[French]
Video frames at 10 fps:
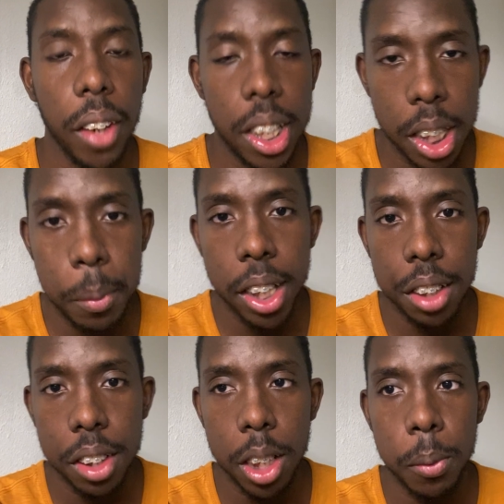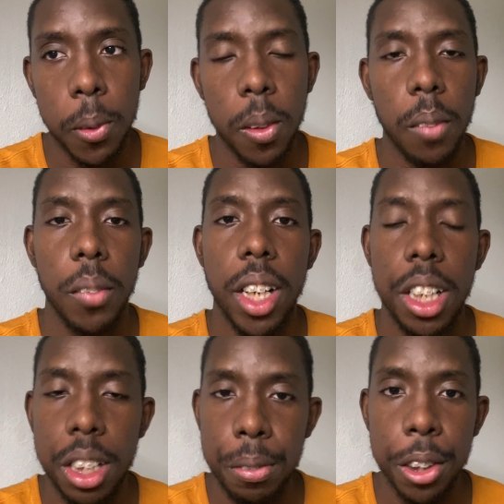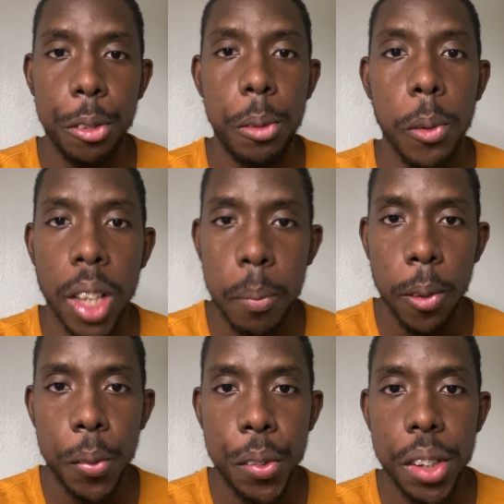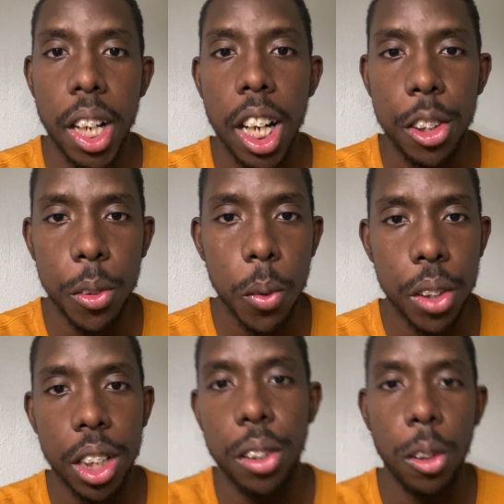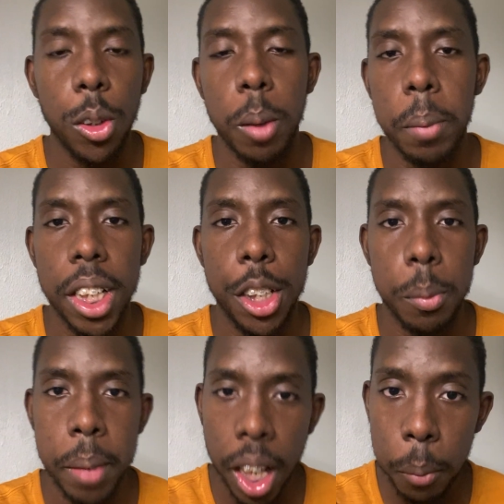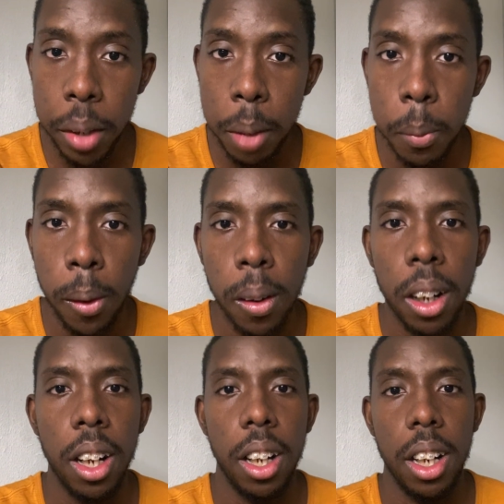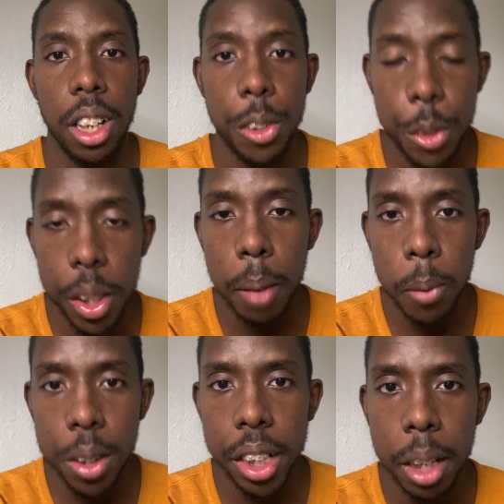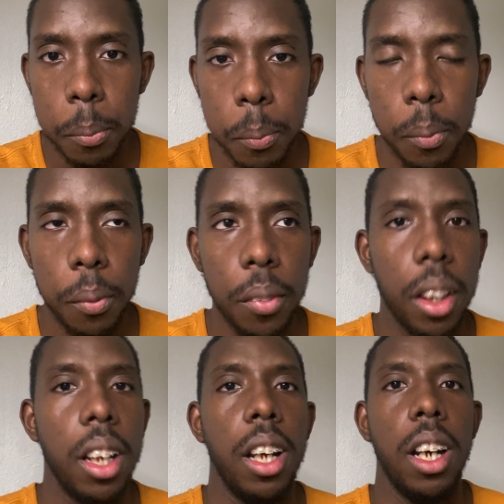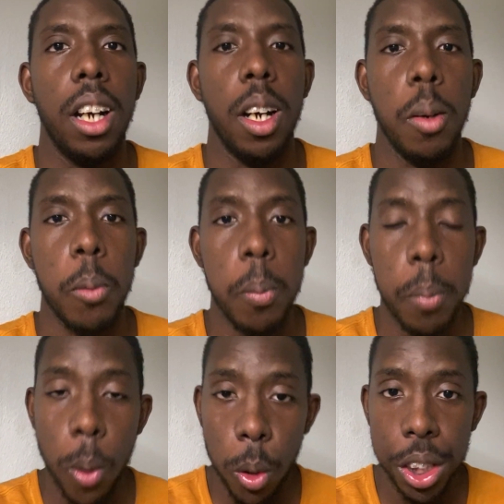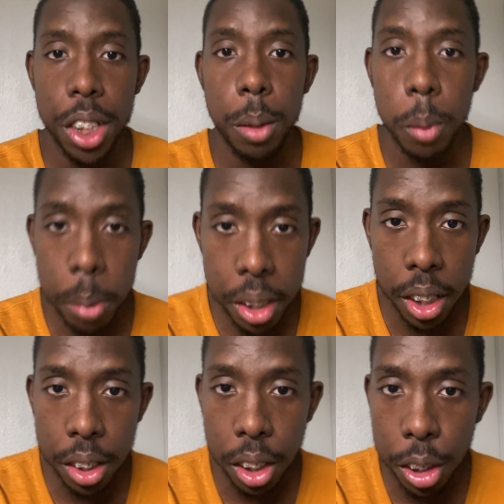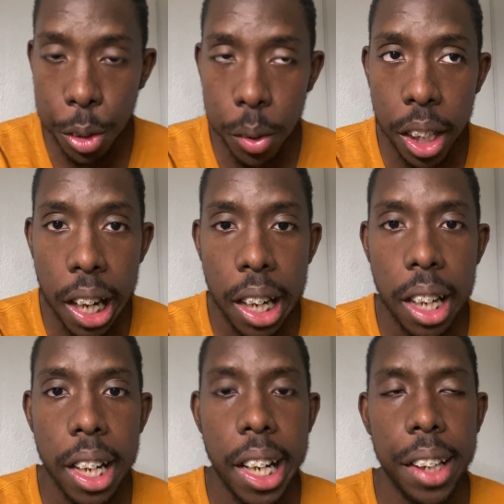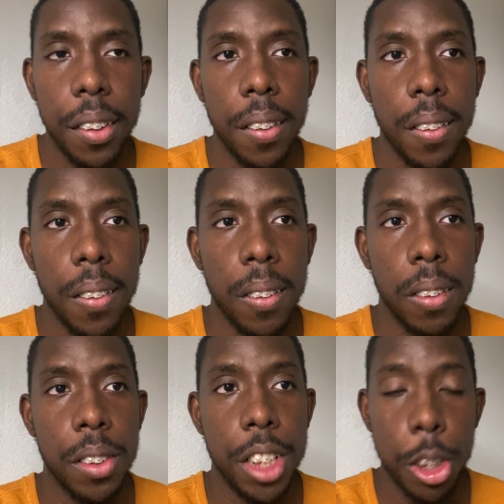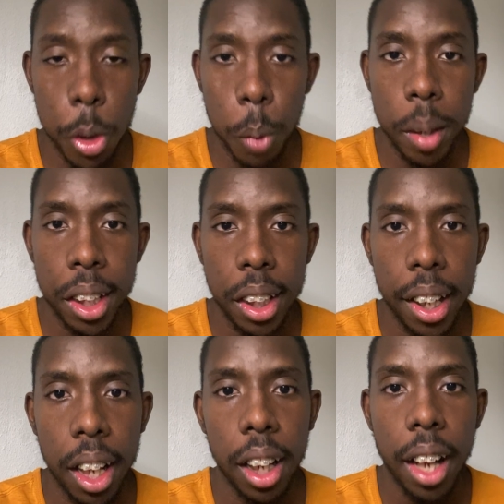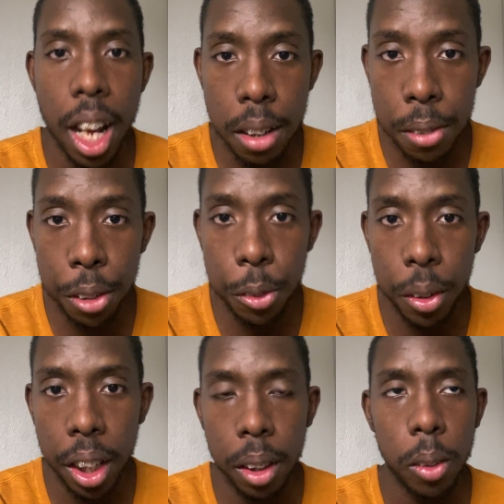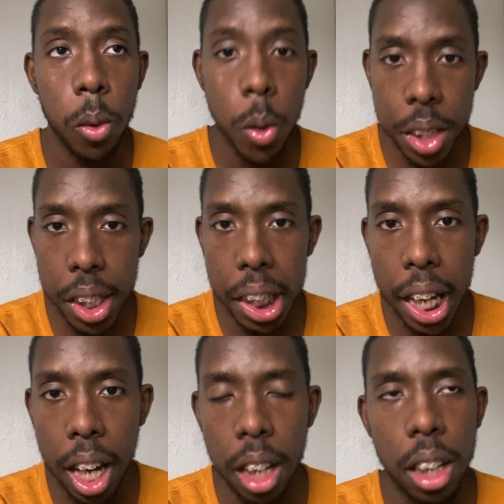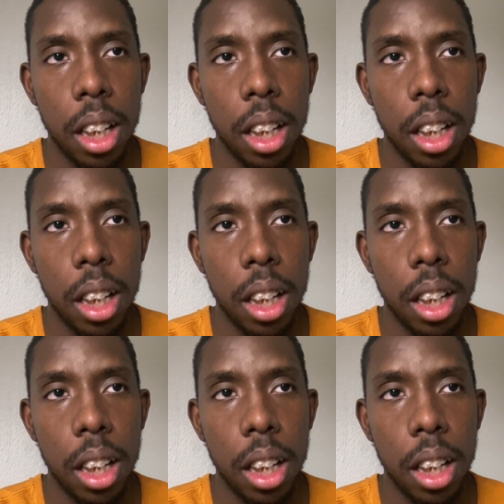J'habite à Strasbourg et j'effectue mon apprentissage au sein de l'entreprise Merck Millipore, située à Molsheim. Mon projet de mobilité internationale est un séjour humanitaire à effectuer au Sénégal